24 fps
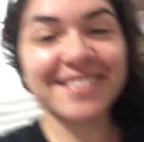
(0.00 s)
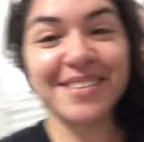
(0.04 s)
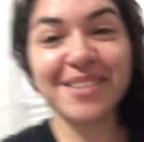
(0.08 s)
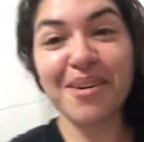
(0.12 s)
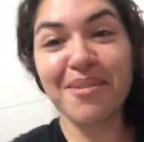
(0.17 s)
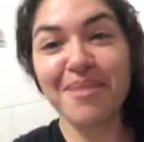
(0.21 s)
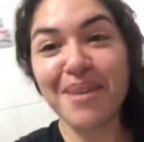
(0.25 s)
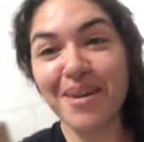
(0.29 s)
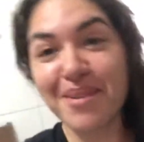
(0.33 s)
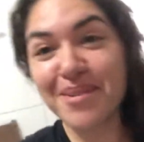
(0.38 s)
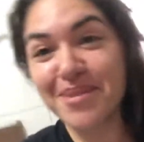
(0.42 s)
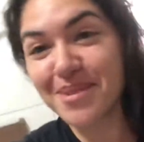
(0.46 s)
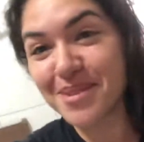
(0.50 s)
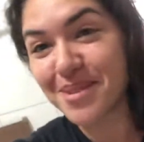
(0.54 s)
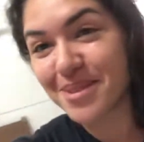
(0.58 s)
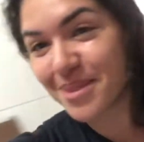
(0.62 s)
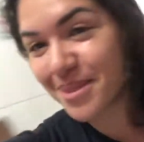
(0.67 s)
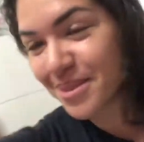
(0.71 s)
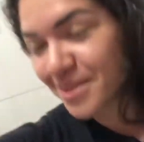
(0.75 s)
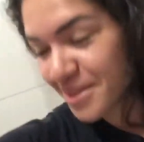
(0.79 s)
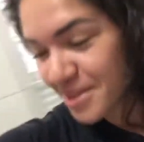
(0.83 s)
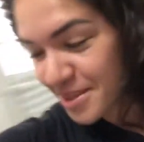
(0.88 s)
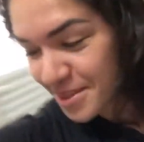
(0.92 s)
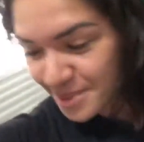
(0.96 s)
Tomei então, é um
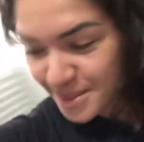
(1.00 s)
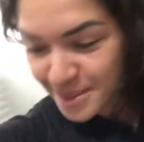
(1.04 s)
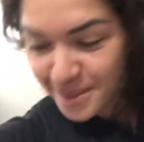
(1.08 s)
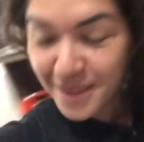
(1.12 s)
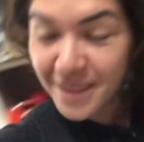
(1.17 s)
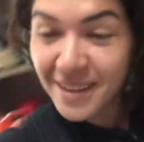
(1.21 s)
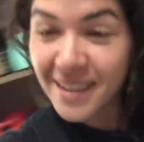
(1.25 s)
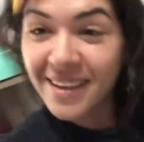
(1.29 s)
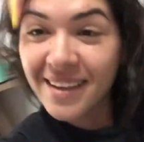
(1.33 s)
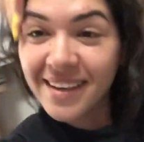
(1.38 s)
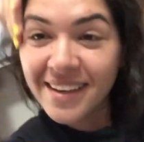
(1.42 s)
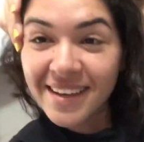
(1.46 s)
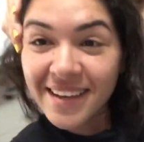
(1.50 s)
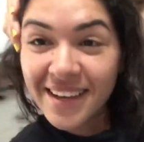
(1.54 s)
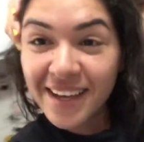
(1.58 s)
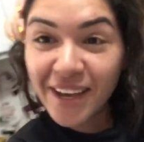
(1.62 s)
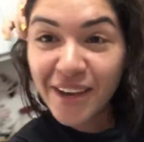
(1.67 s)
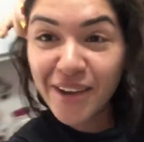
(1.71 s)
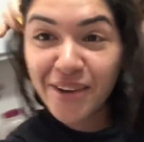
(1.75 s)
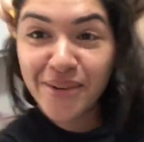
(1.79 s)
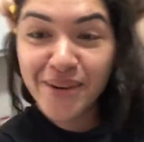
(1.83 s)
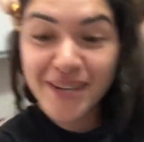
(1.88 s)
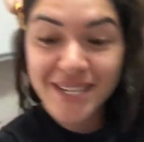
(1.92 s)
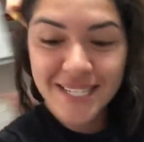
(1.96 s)
susto.
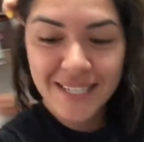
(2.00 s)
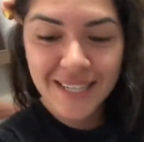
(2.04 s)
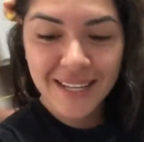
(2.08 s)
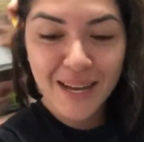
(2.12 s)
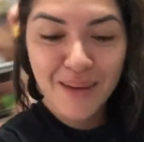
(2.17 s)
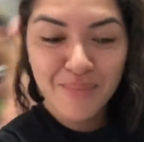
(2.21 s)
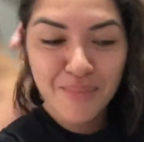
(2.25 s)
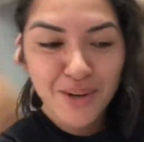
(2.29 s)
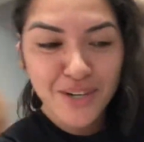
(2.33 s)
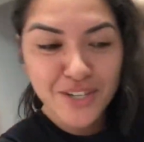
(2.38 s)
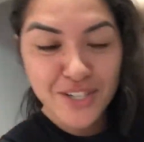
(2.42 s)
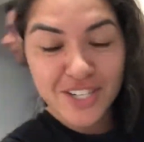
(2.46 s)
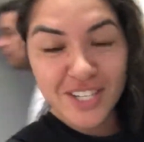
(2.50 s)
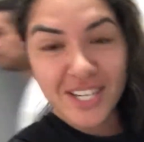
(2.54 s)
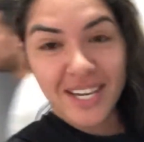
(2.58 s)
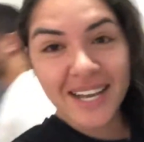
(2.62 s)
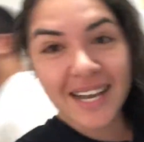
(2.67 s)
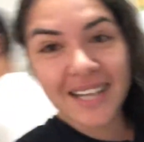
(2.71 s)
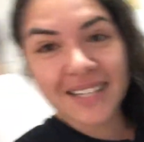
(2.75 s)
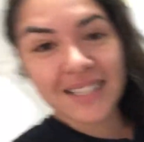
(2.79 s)
Eu e o Ângelo acabou de chegar